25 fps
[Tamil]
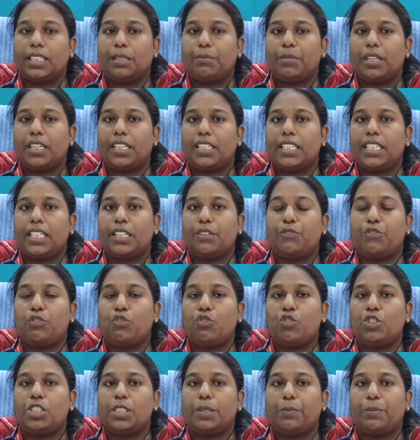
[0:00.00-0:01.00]
அதே மாதிரி
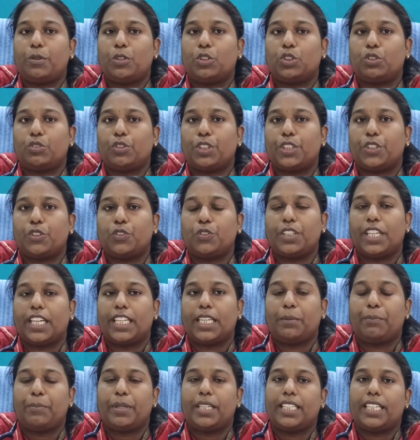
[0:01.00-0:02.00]
ஃப்ரூட்ஸை பொறுத்த வரைக்கும்
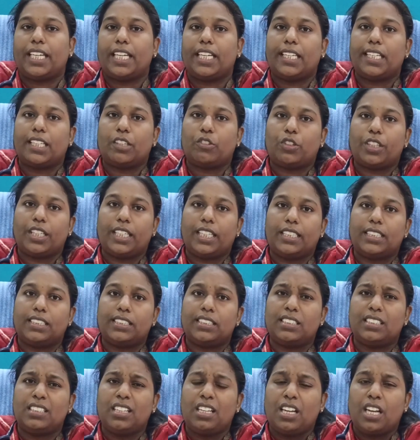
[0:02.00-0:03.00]
நிறைய பேர் கேட்குற ஒரே
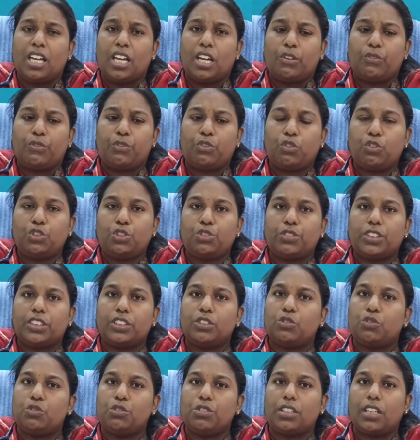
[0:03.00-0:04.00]
இது ஃப்ரூட்ஸ்
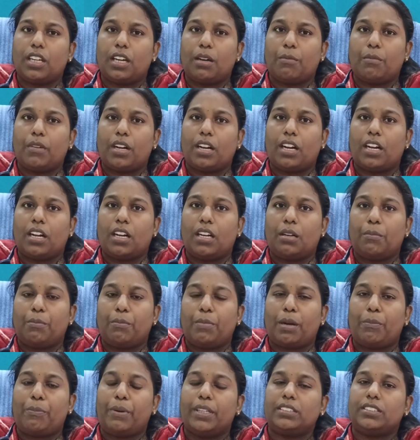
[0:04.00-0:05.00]
வந்து கொடுக்கலாமா
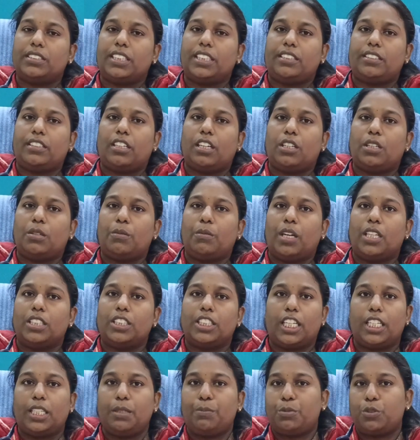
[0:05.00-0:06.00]
பாப்பாவுக்கு செட் ஆகுமா
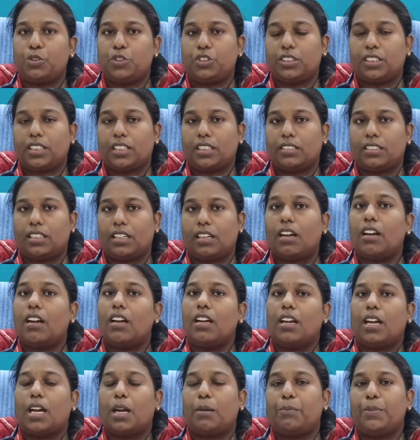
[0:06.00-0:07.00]
சளி பிடிச்சிடாதான்
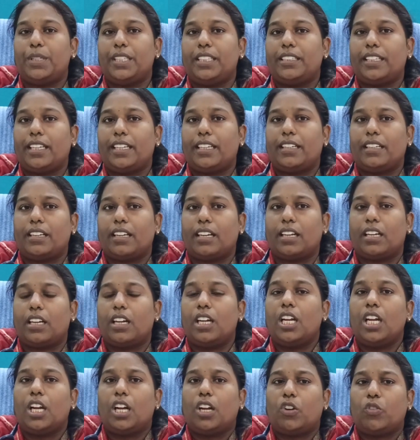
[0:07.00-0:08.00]
அப்படின்னு கேட்குறாங்க
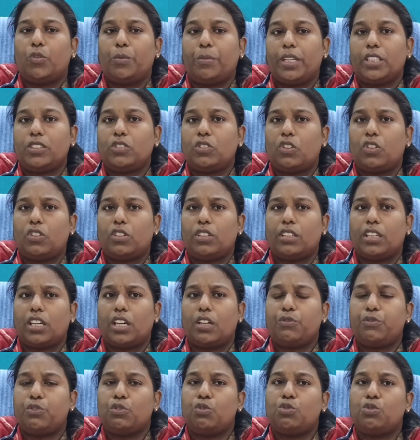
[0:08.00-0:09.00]
உண்மையை சொல்லணும்னா
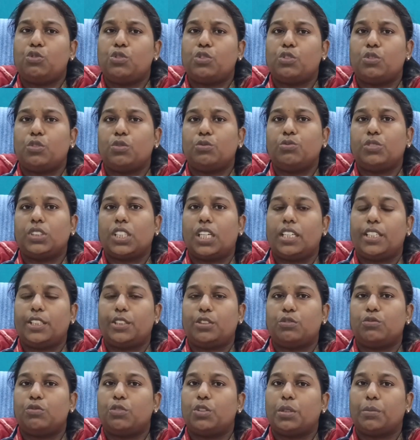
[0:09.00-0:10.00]
ஃப்ரூட்ஸுக்கும்
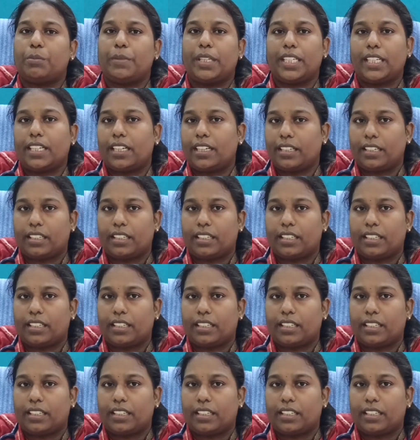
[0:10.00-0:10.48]
சளிக்கும் ஒன்றுமே